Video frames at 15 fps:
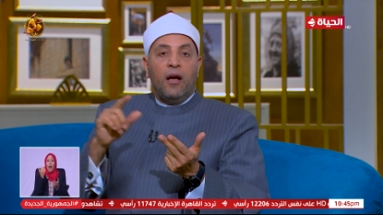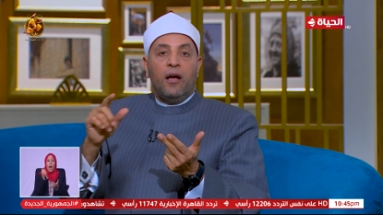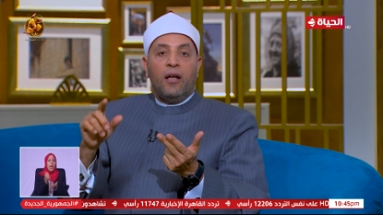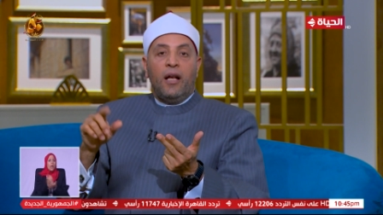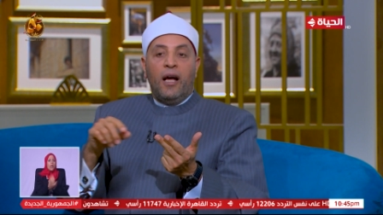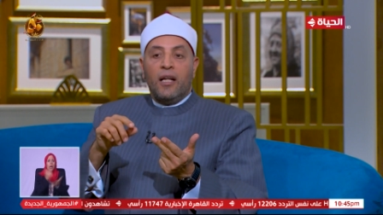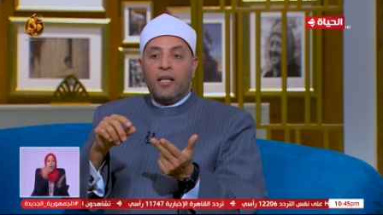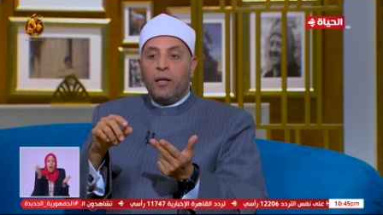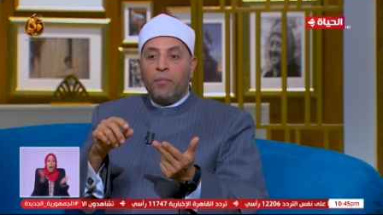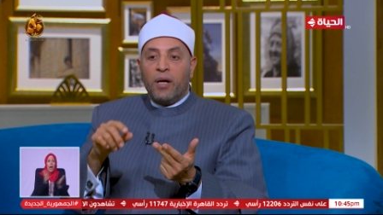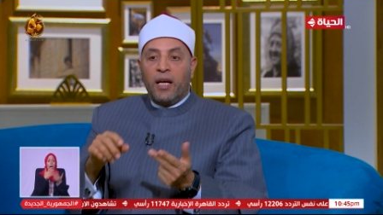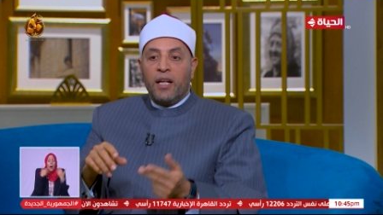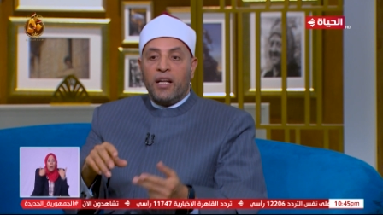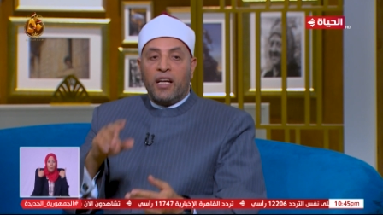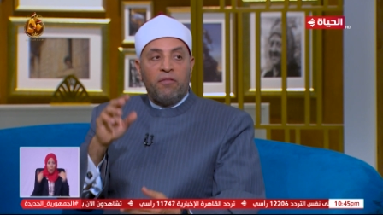الحقن
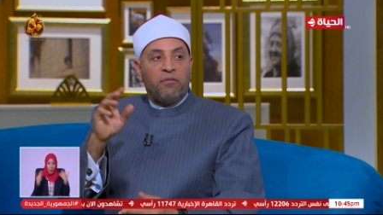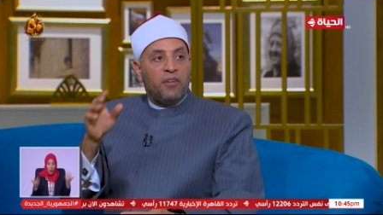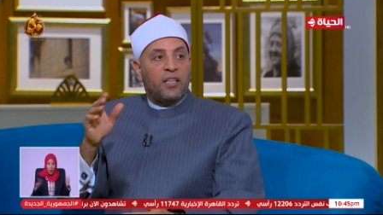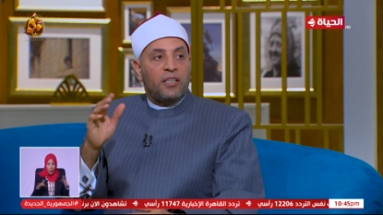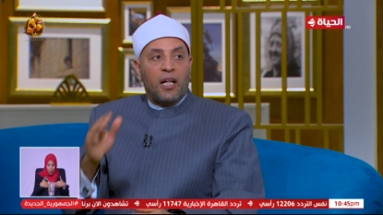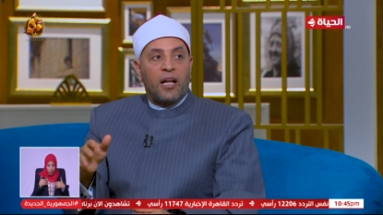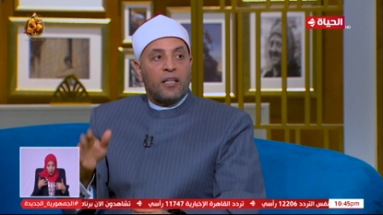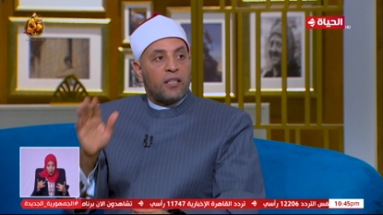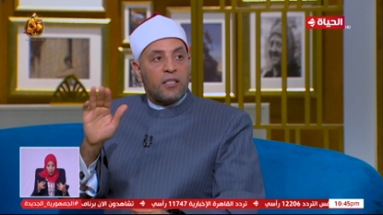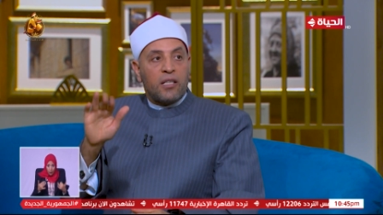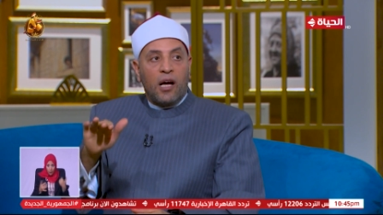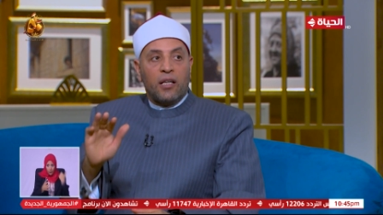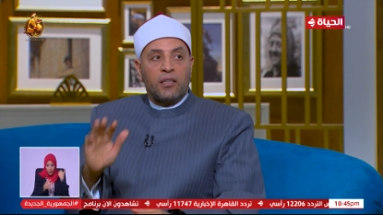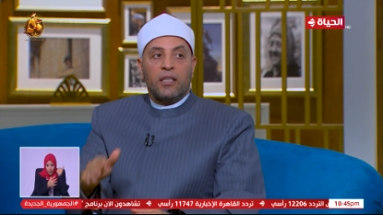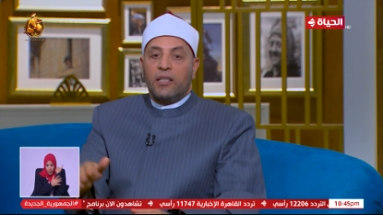المجهري كان فيه ثلاثة
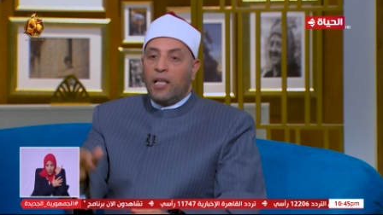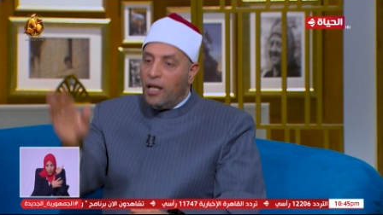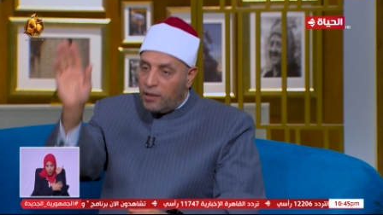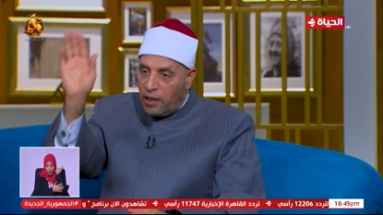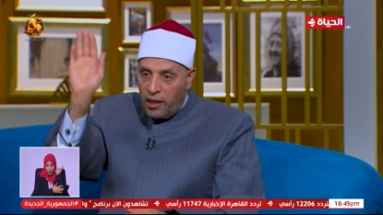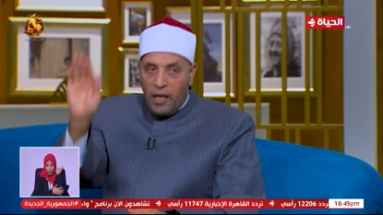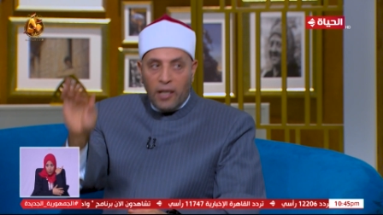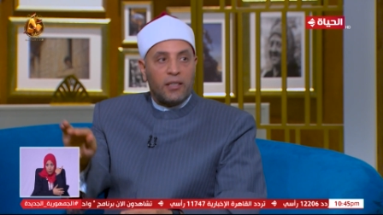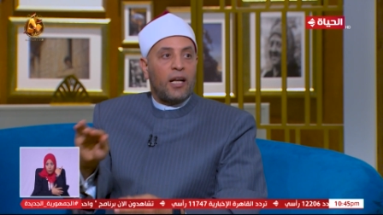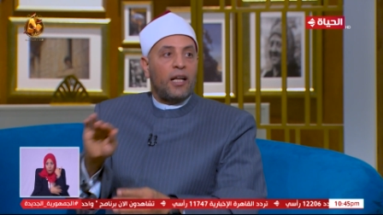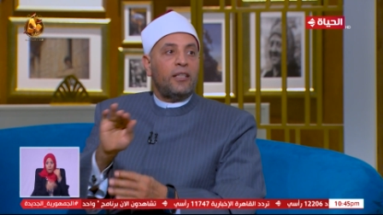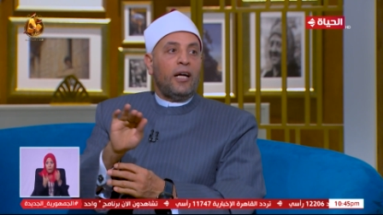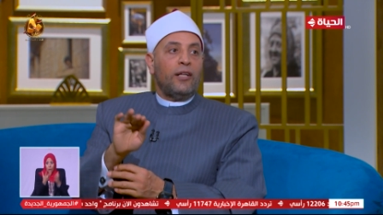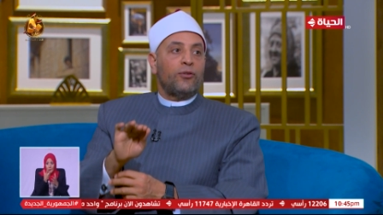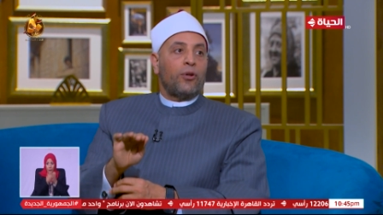سقطت ثلاثة ليها
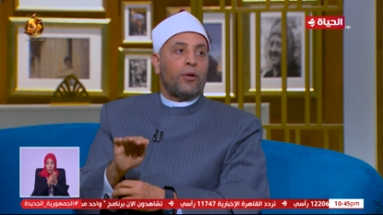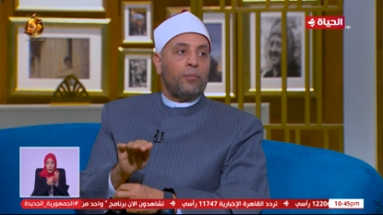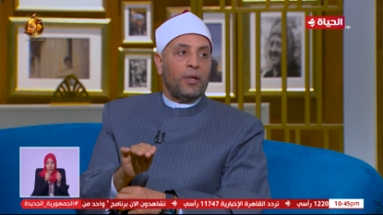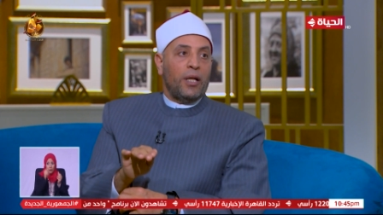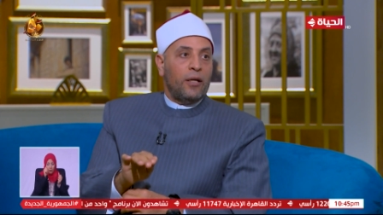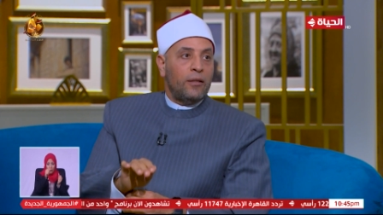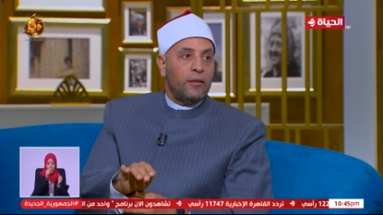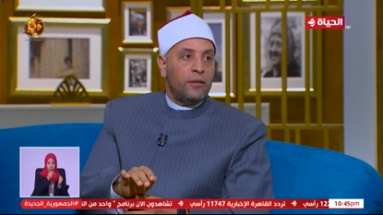ثلاثة عند ربنا